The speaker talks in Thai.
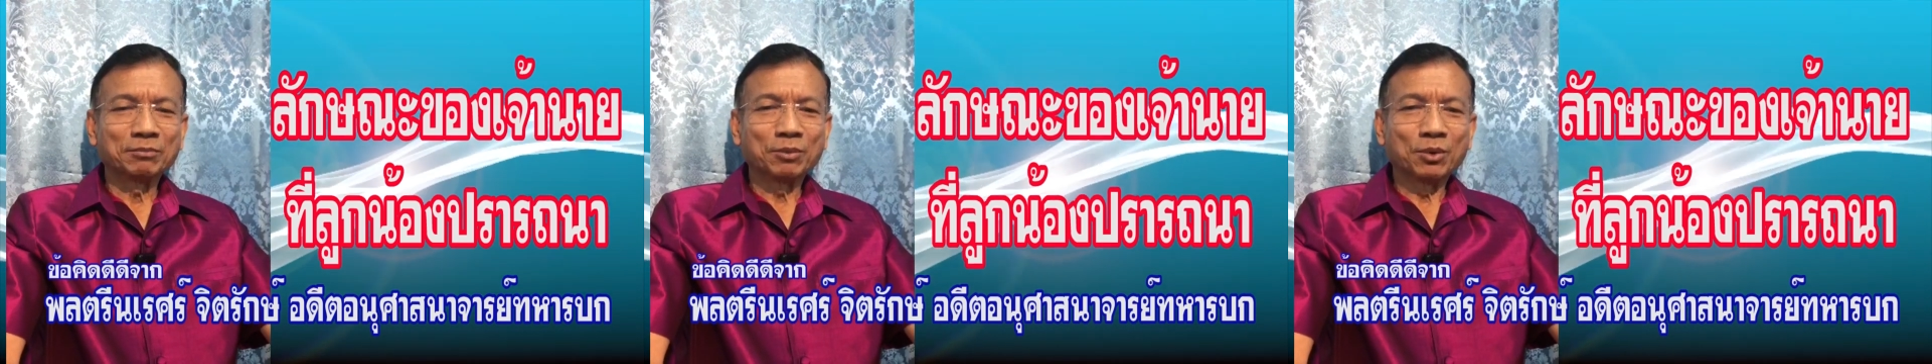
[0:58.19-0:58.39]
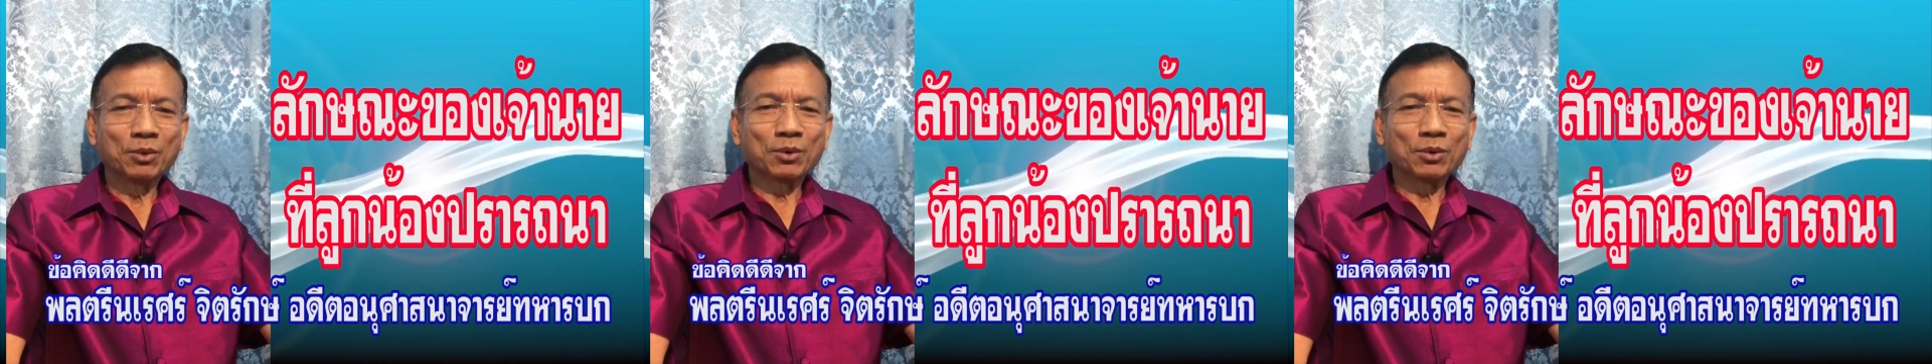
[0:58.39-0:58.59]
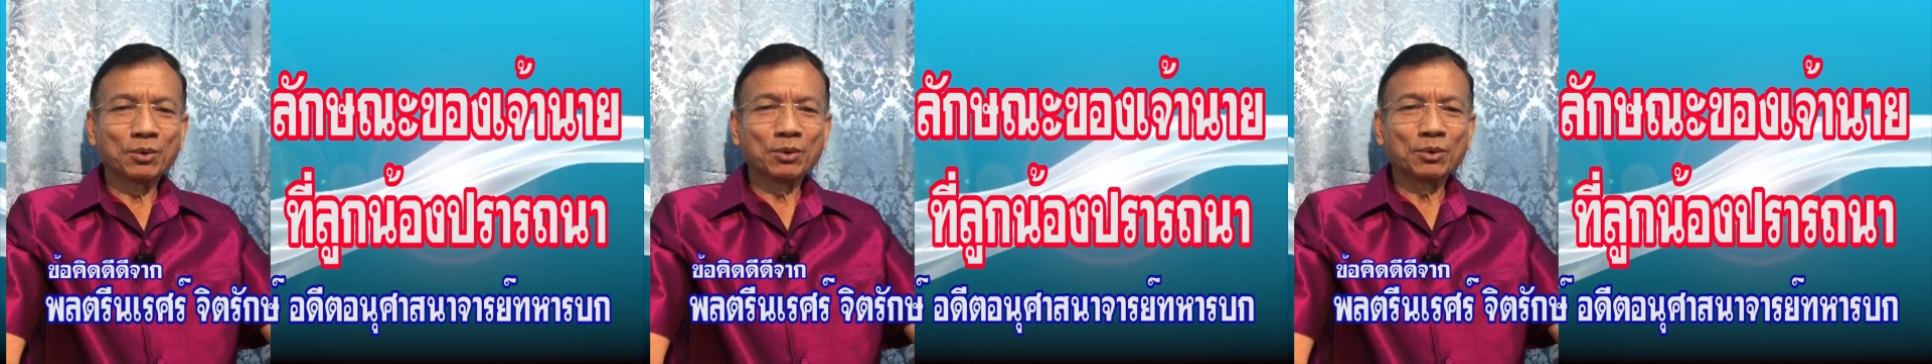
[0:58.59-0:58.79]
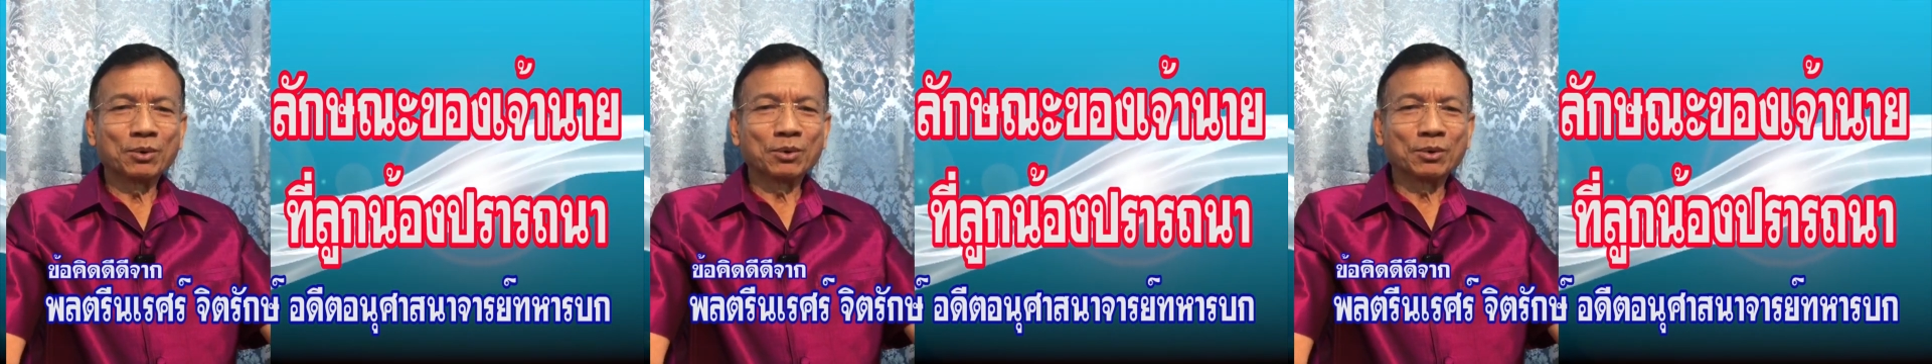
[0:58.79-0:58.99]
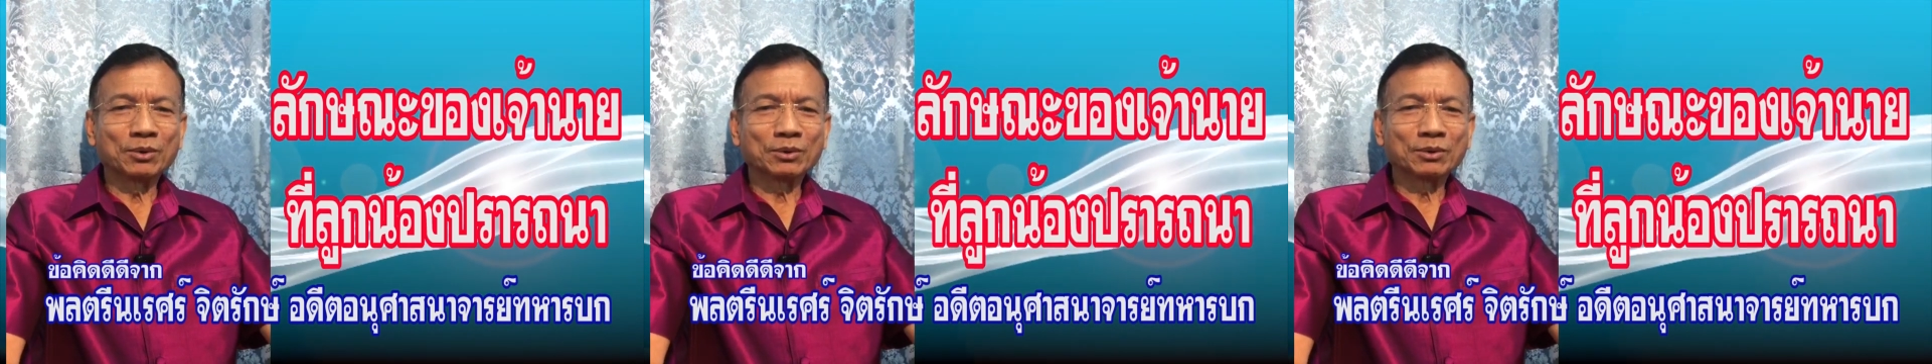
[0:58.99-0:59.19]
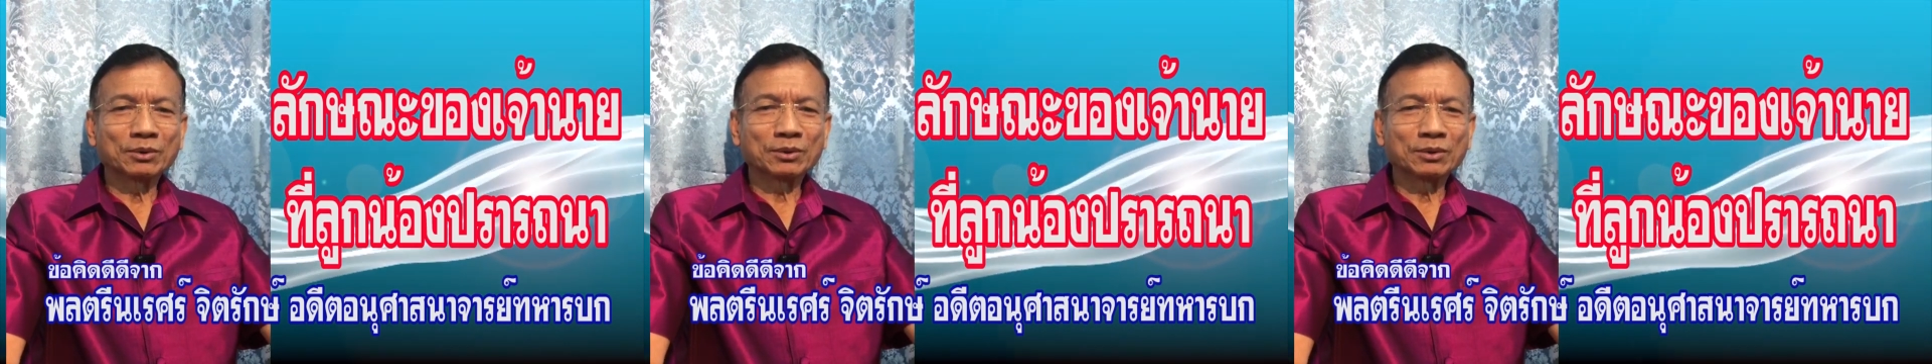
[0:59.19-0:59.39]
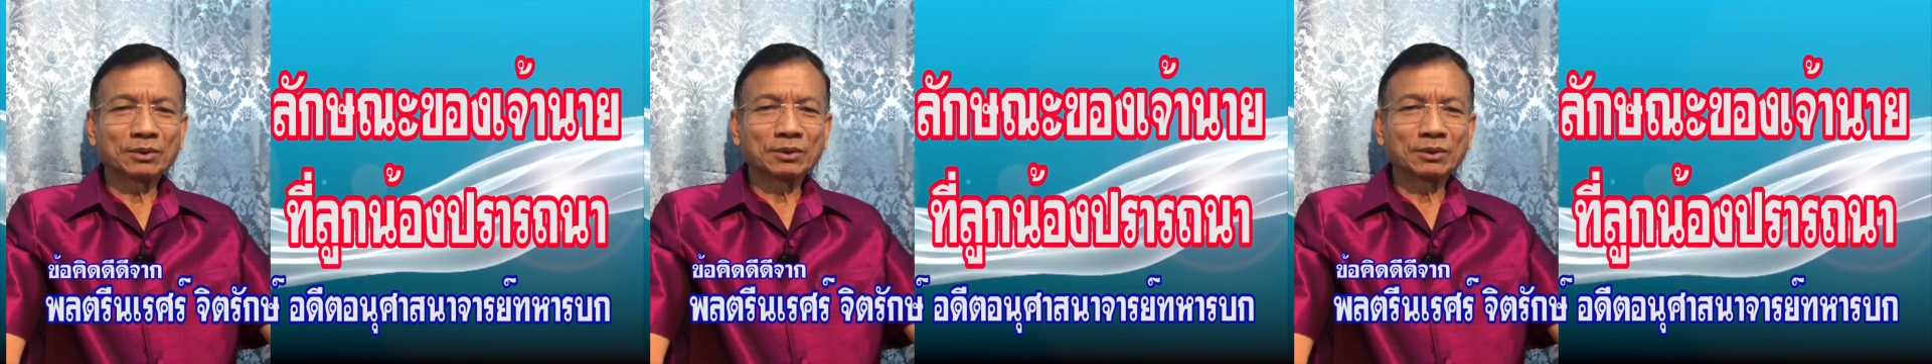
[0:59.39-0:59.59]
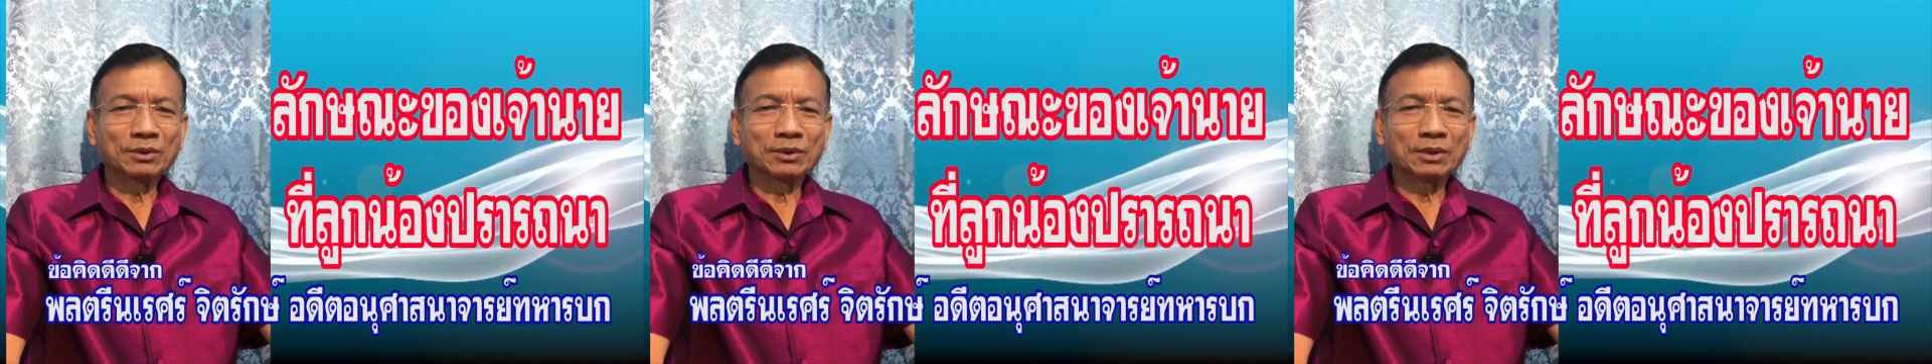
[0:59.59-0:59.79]
ผู้รู้
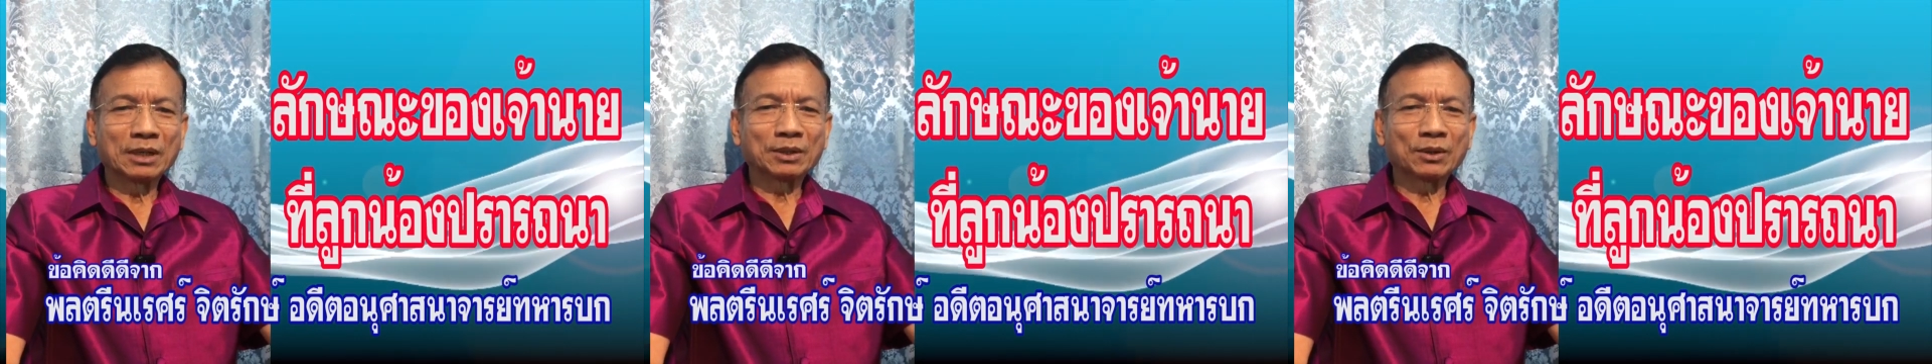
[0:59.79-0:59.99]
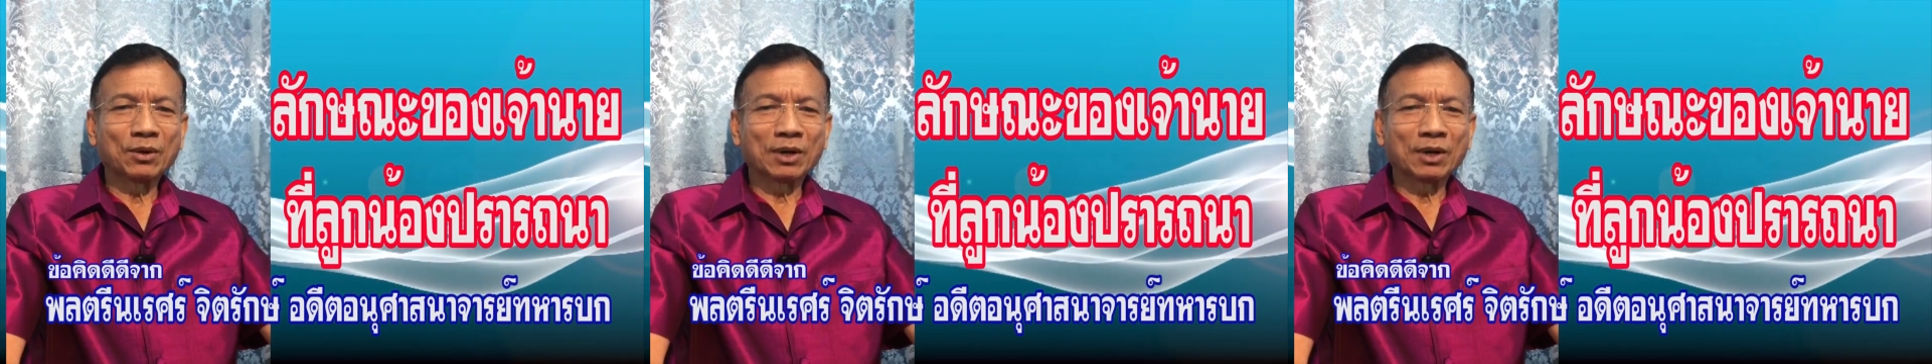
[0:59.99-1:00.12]
ท่าน